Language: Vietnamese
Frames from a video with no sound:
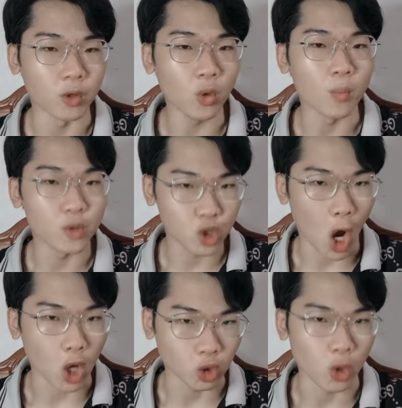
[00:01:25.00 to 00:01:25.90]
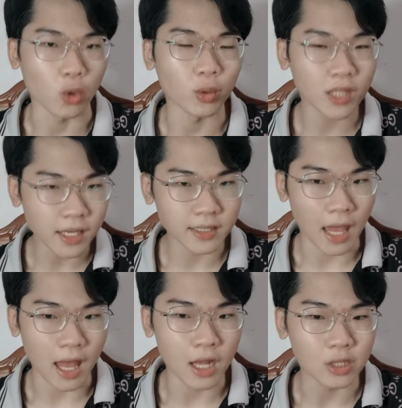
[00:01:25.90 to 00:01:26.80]
những cuộc trò chuyện của tác
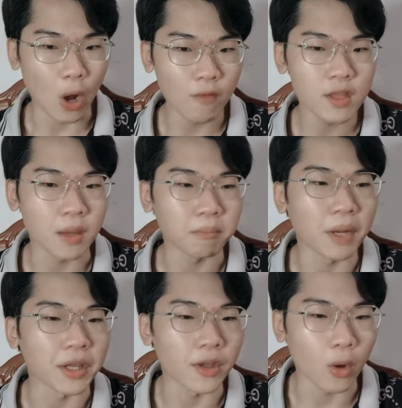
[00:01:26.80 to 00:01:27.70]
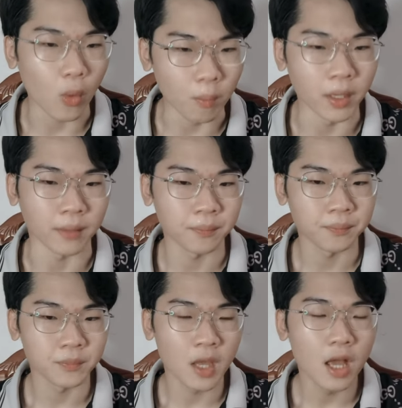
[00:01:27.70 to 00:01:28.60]
giả đối với những bệnh nhân của mình.
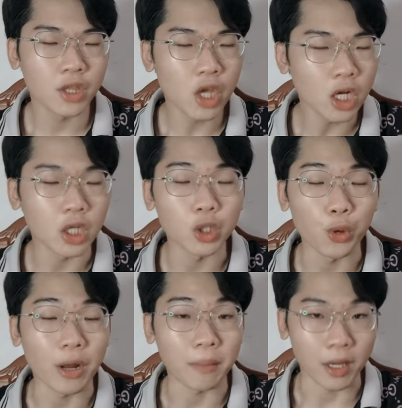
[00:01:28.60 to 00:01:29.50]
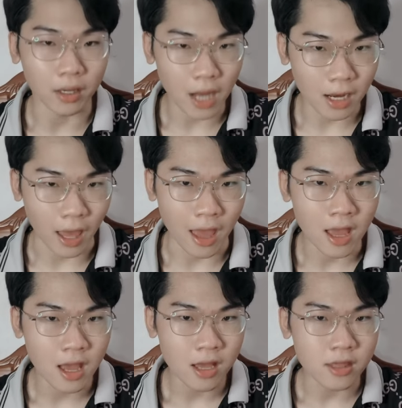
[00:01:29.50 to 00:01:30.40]
Nhưng điều đặc biệt ở đây là
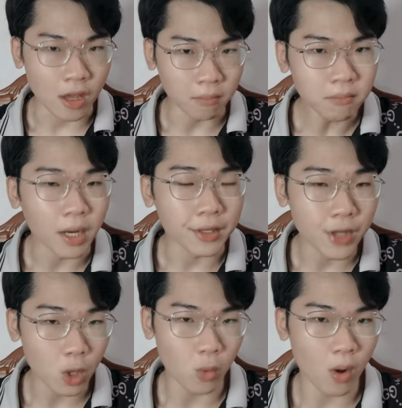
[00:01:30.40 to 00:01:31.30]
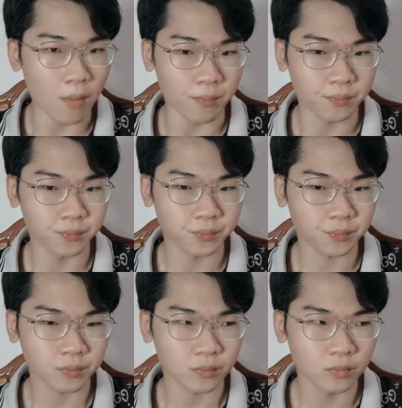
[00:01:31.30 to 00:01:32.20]
những bệnh nhân của ông,
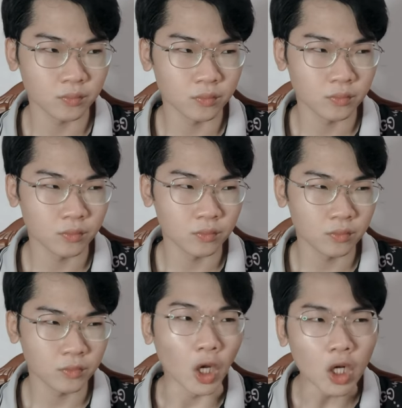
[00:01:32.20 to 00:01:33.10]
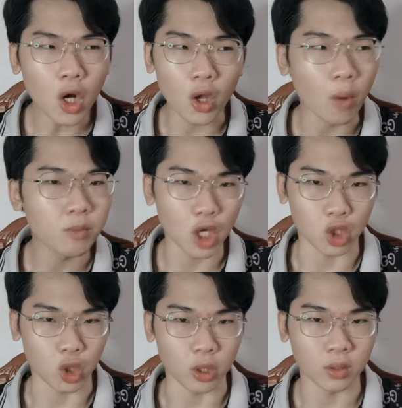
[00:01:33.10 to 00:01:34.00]
những người ông trò
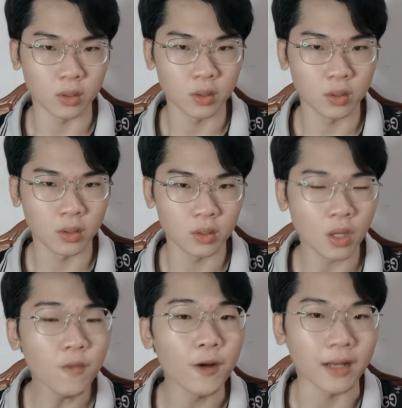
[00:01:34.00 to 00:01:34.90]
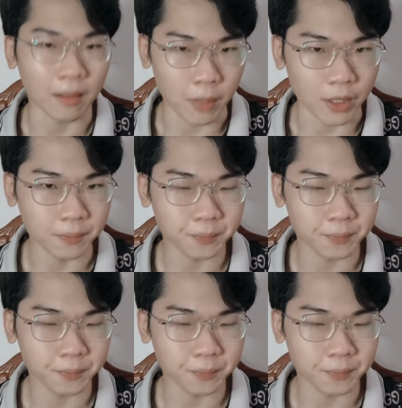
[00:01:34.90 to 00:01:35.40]
chuyện có phần đặc biệt.